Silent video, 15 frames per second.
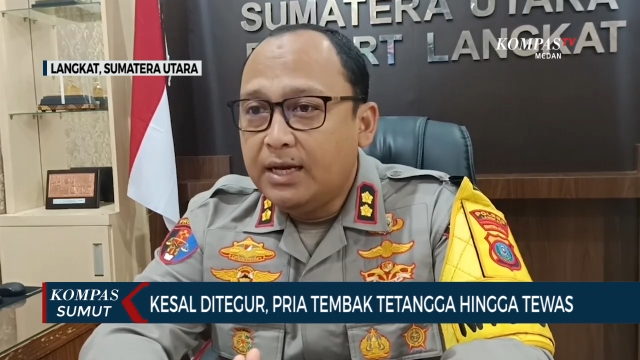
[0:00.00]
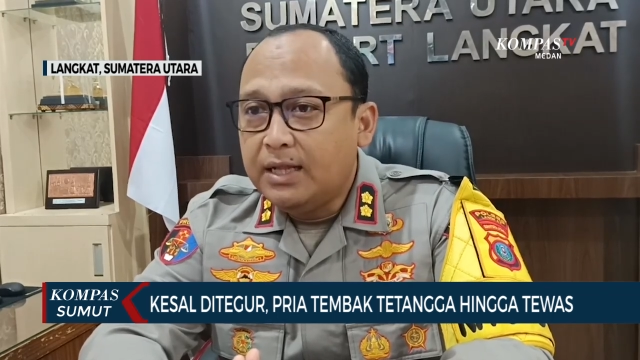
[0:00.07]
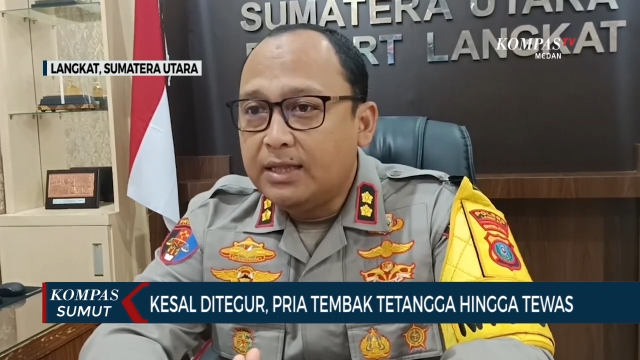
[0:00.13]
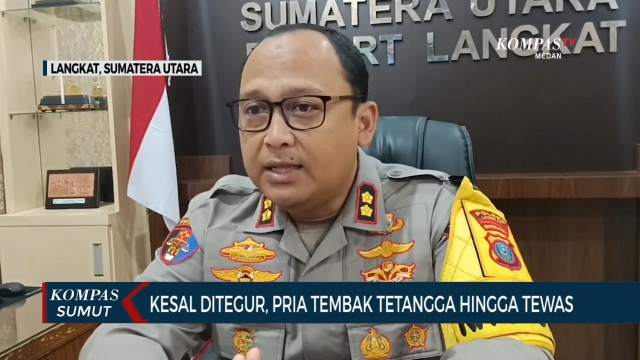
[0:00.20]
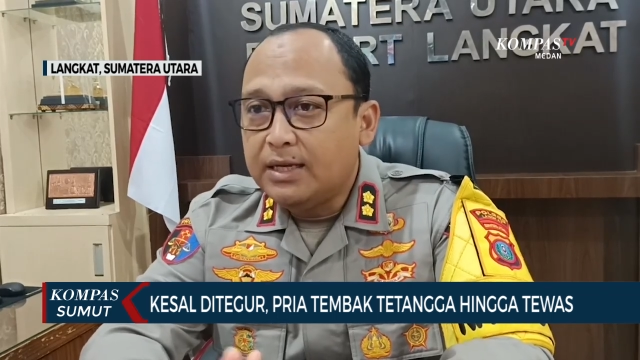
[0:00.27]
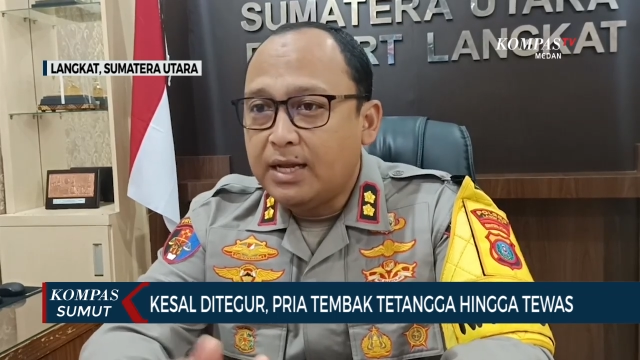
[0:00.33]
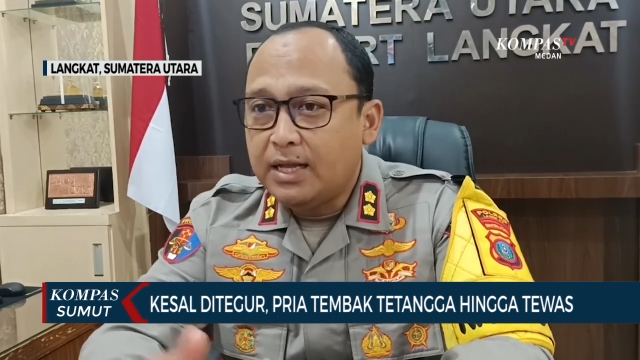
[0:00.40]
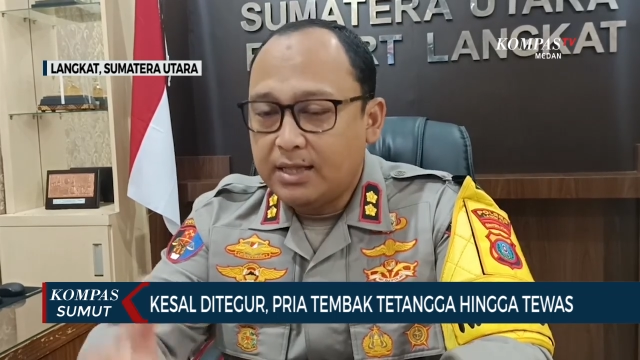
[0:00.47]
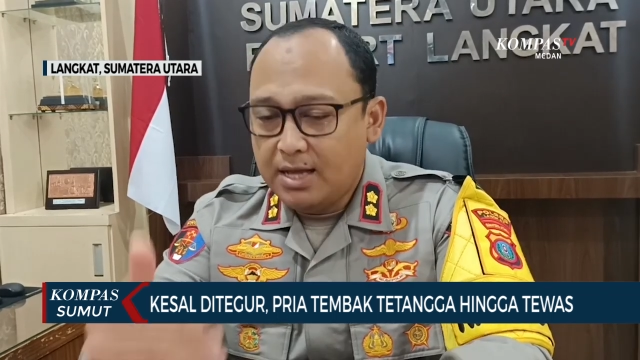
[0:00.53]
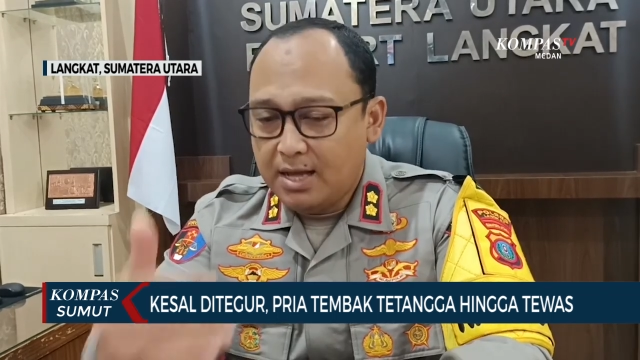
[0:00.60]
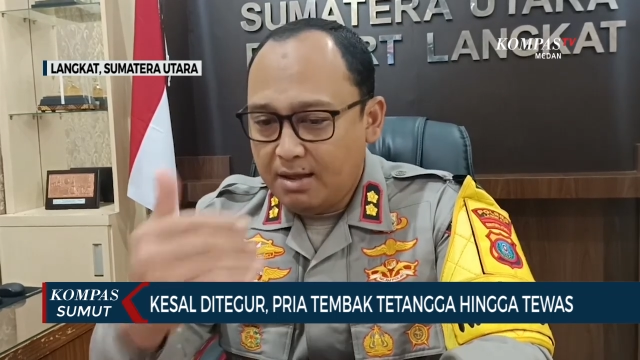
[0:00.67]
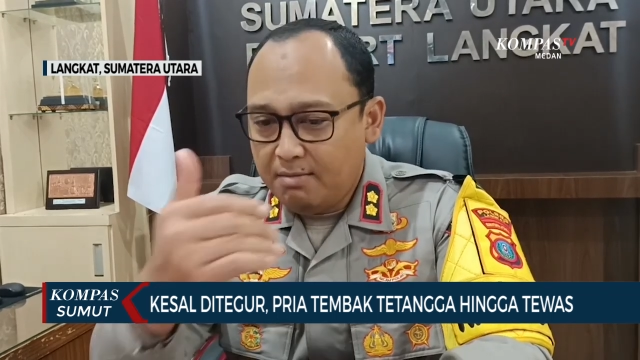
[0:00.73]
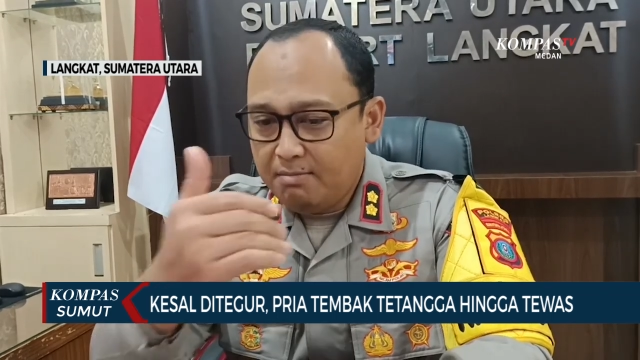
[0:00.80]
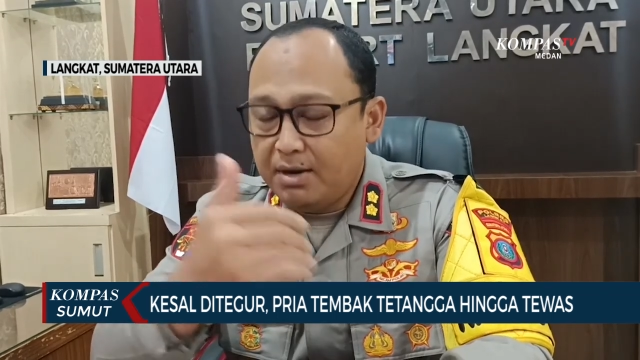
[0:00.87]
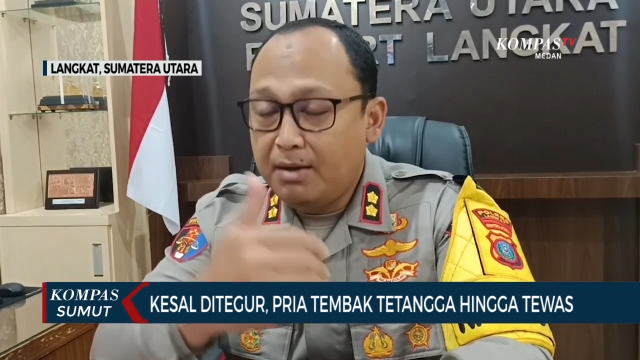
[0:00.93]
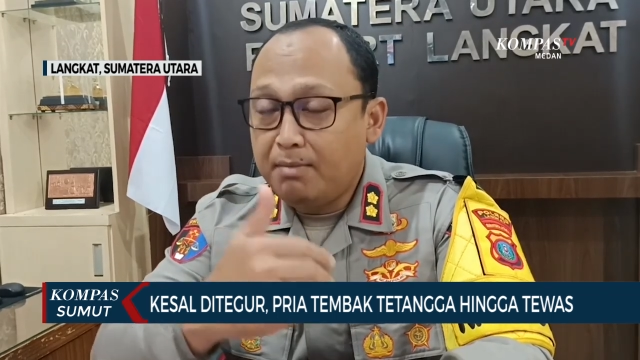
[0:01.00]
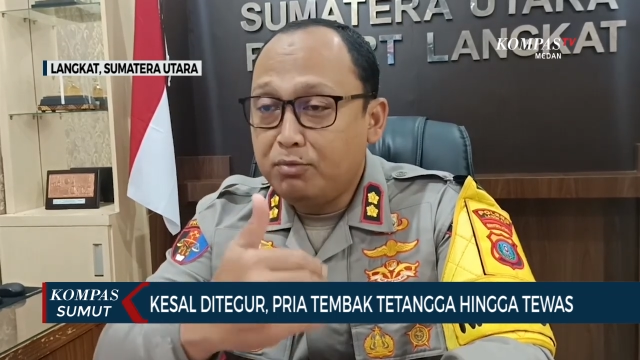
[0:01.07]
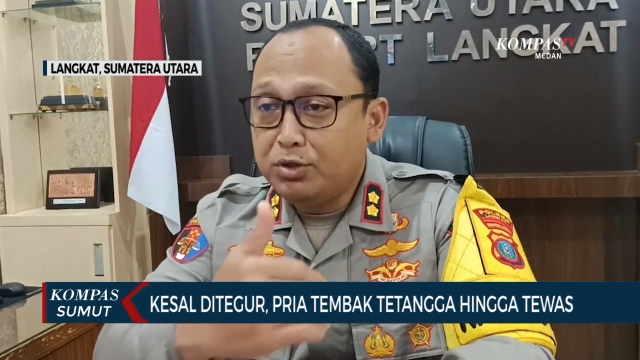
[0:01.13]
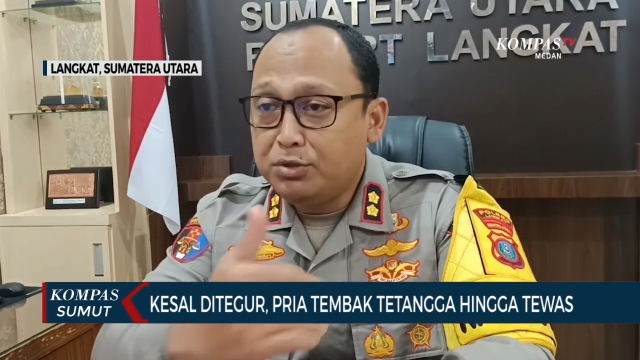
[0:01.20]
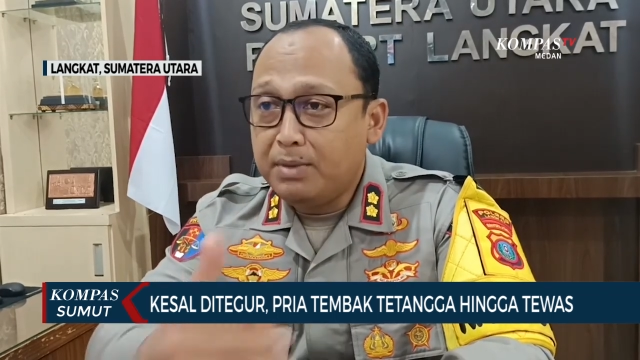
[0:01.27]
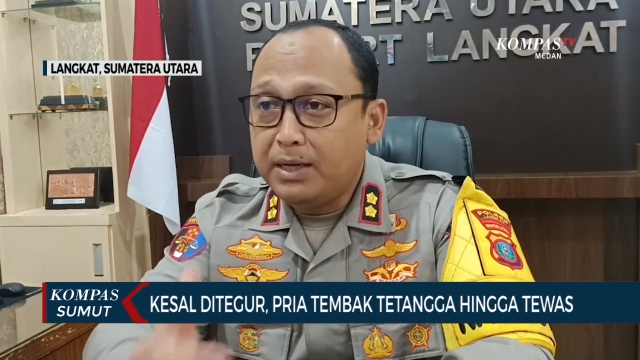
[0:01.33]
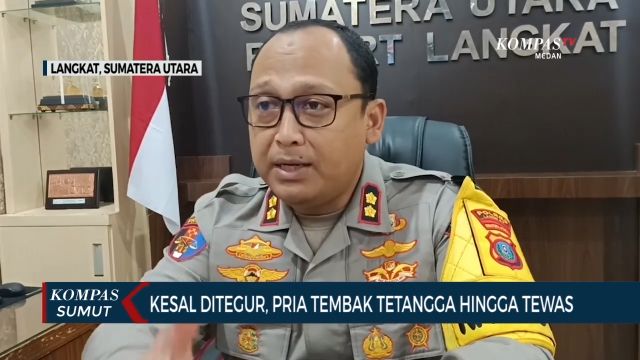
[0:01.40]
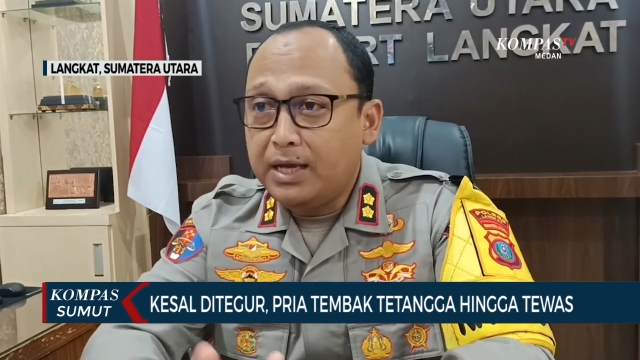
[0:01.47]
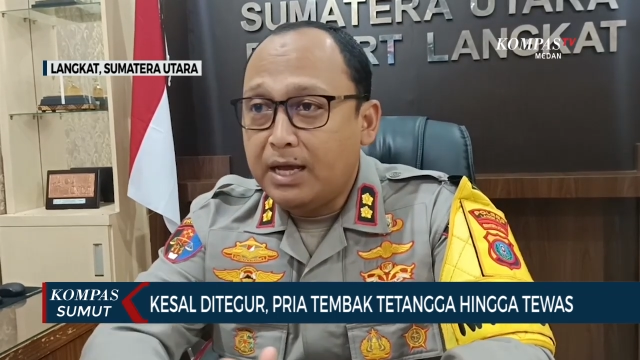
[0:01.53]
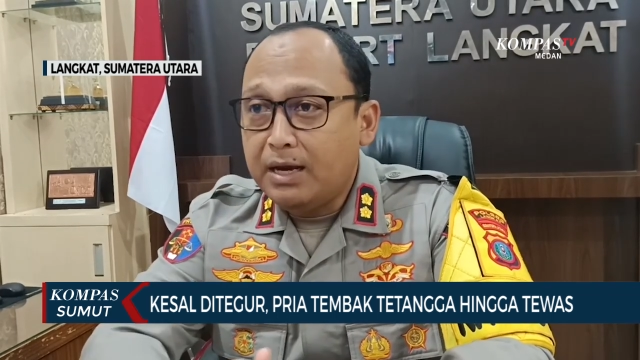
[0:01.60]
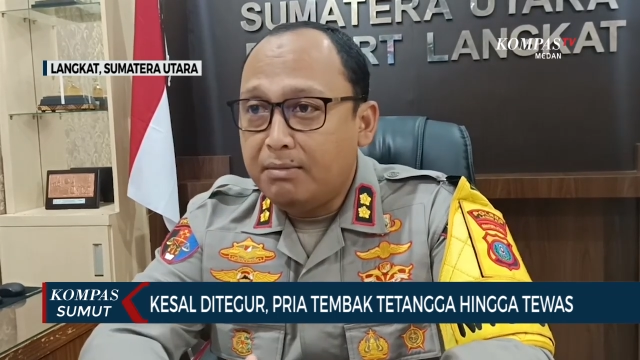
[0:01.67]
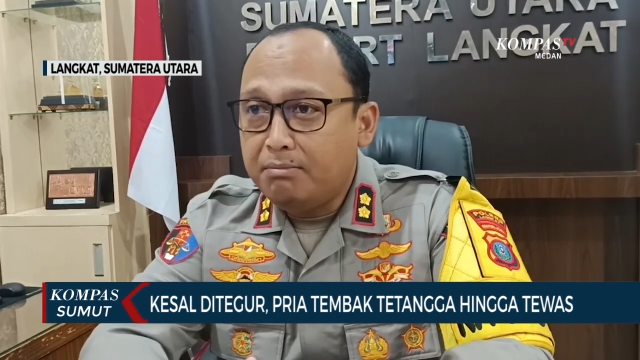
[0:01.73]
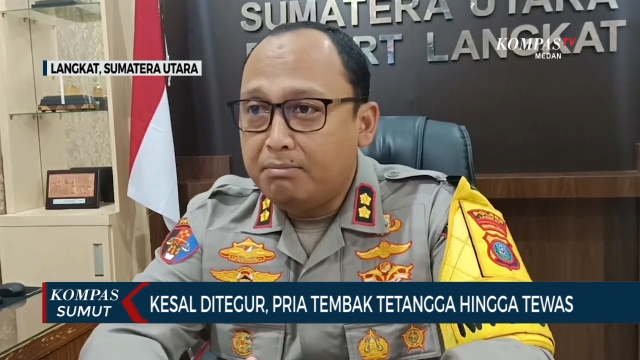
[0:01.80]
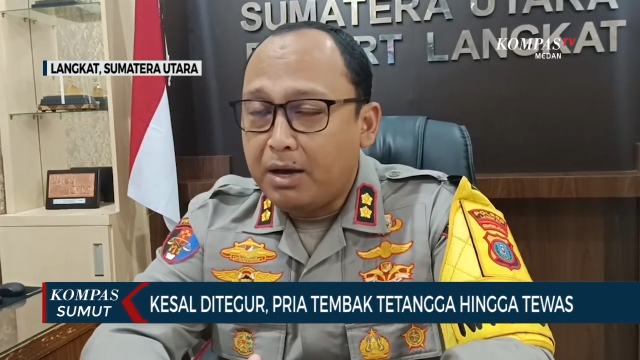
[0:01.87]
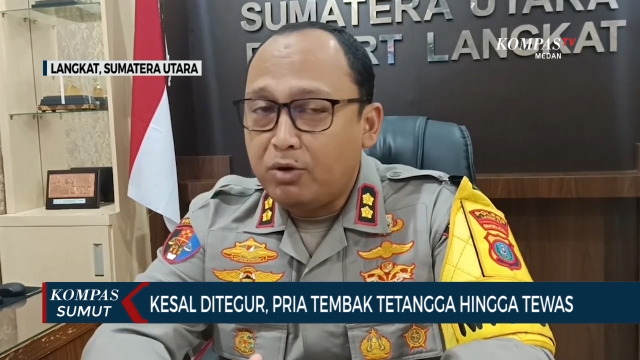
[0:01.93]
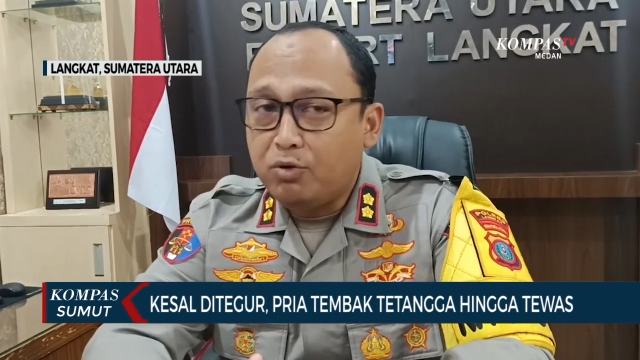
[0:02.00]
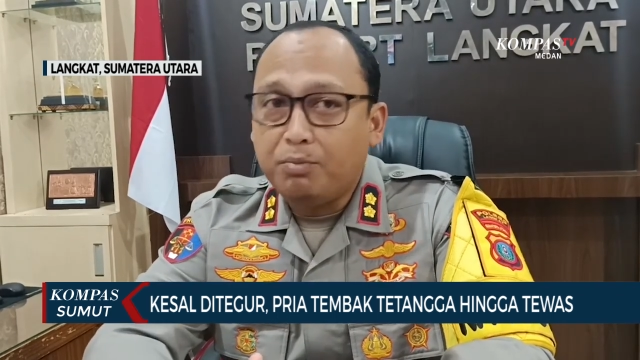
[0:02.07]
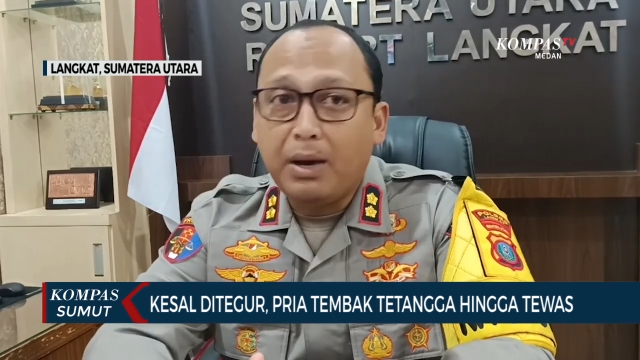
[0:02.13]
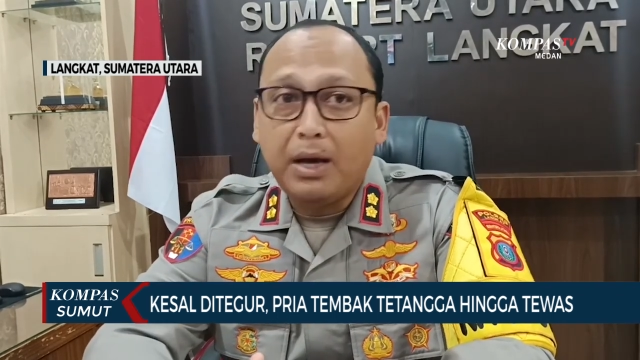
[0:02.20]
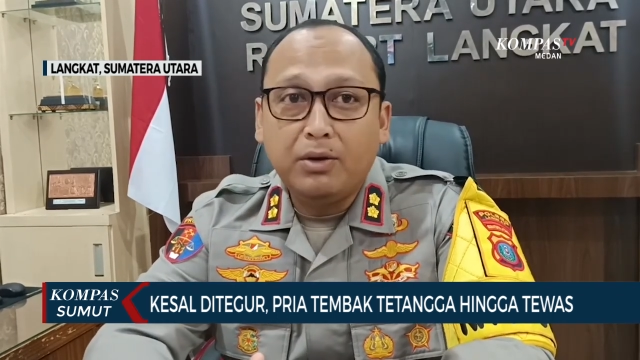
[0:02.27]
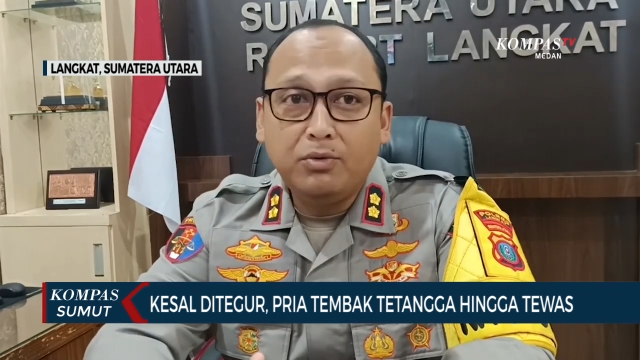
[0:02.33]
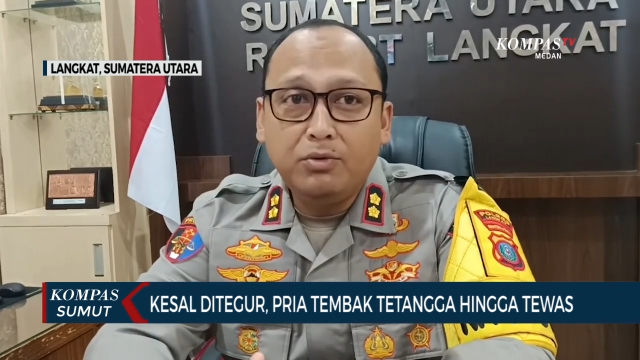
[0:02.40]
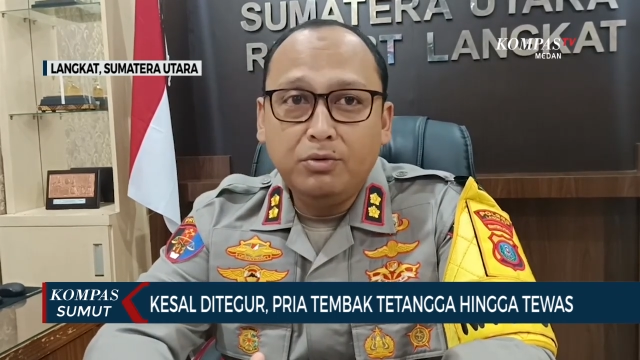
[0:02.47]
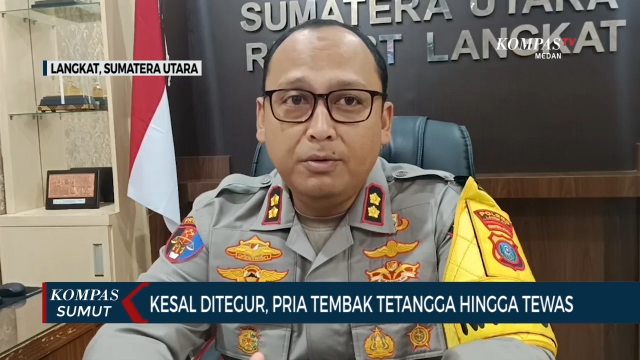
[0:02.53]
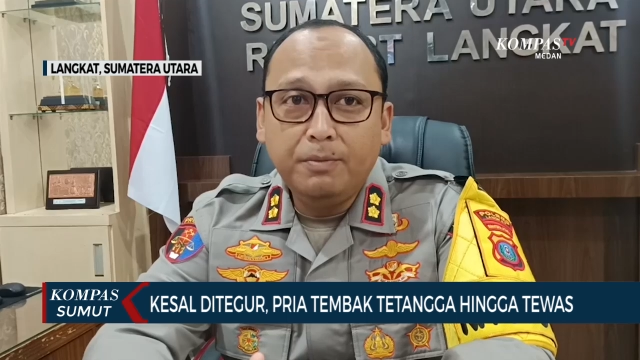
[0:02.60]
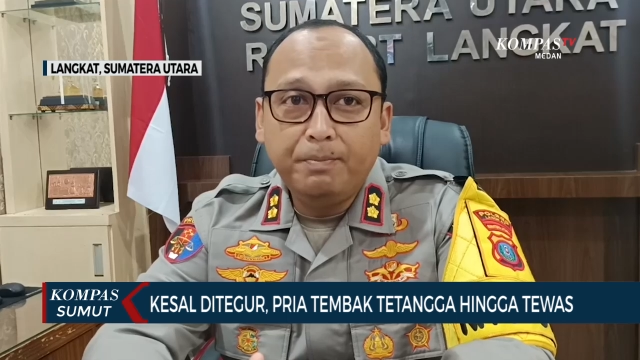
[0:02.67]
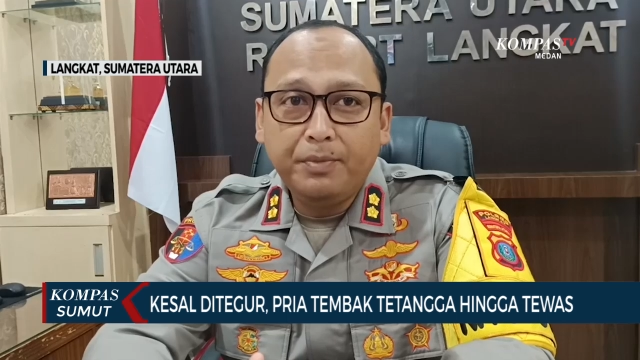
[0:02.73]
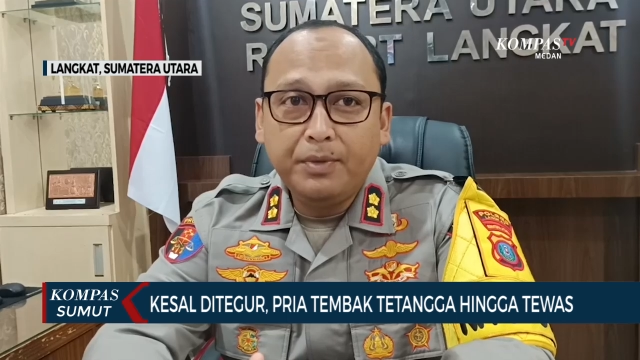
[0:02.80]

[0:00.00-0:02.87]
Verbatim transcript: dan ternyata menembus bagian paru-paru